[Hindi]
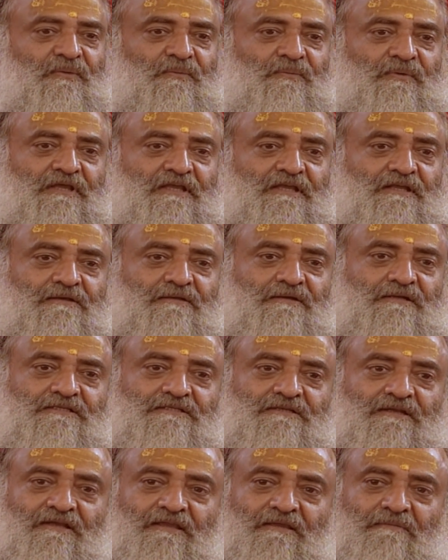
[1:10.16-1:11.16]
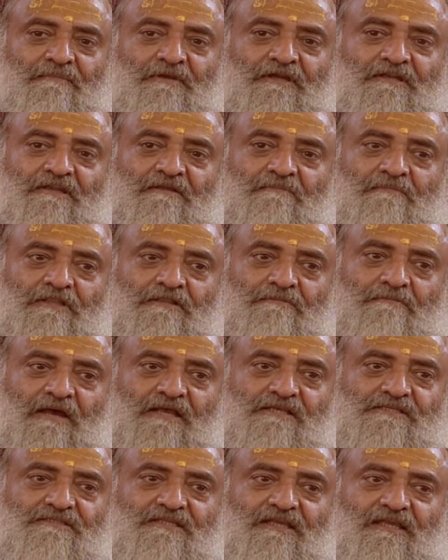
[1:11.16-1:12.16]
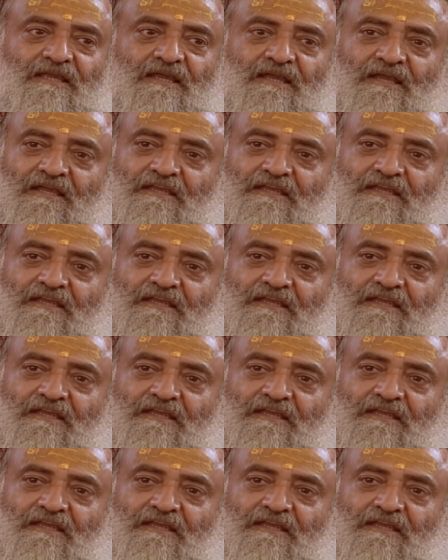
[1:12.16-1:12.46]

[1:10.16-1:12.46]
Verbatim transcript: वहीं कृष्ण के बेटे बदमाश थे